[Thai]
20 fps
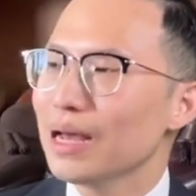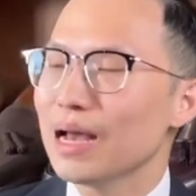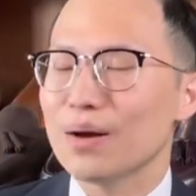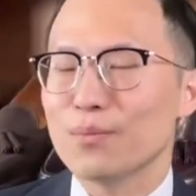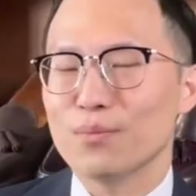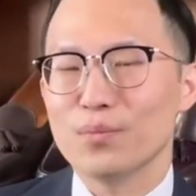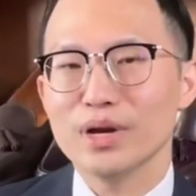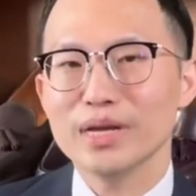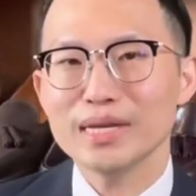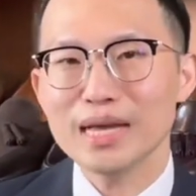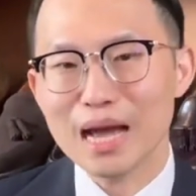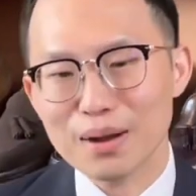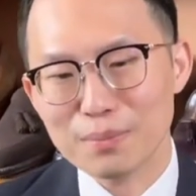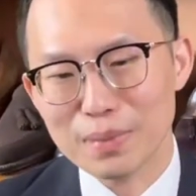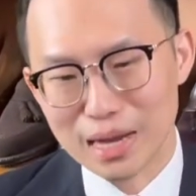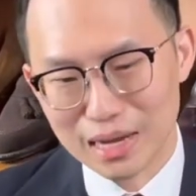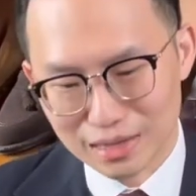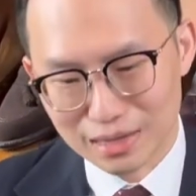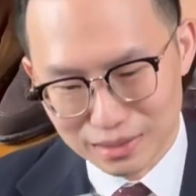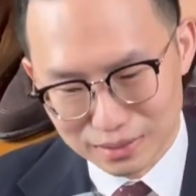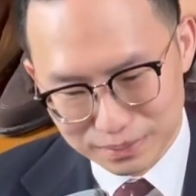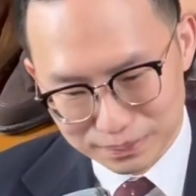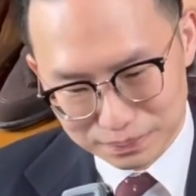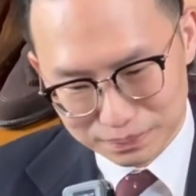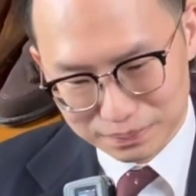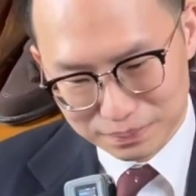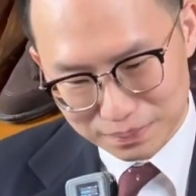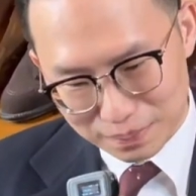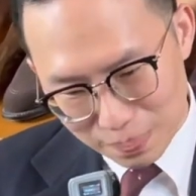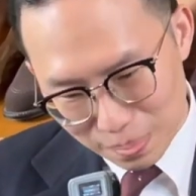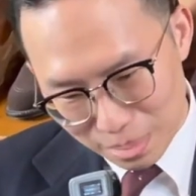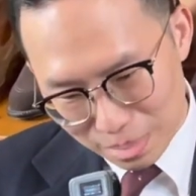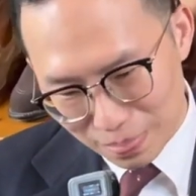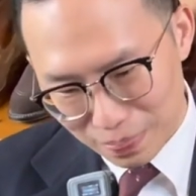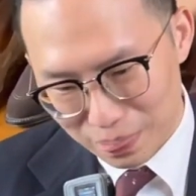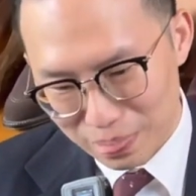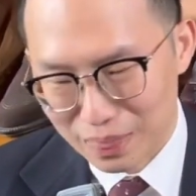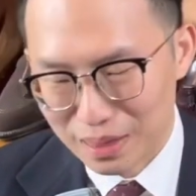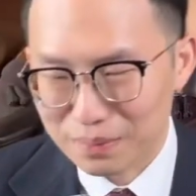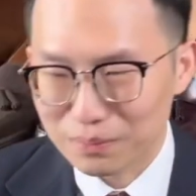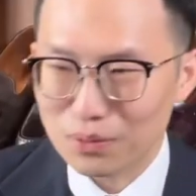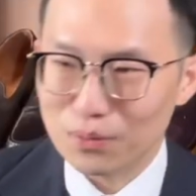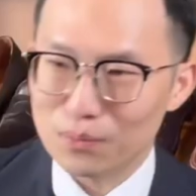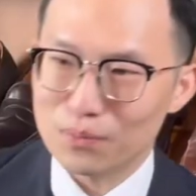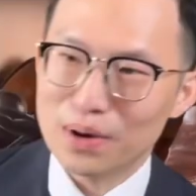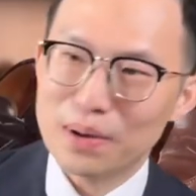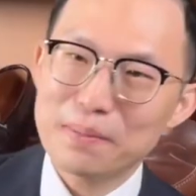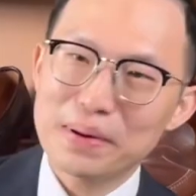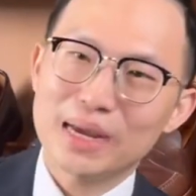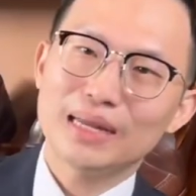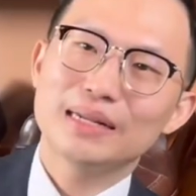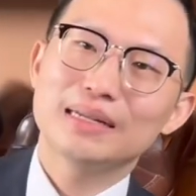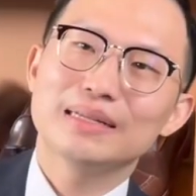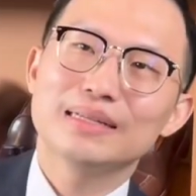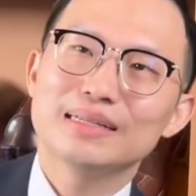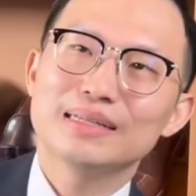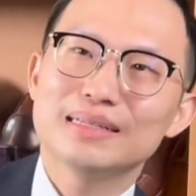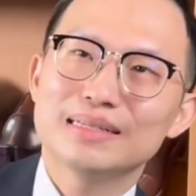ถามว่ายากไหมคือ ผมว่ามัน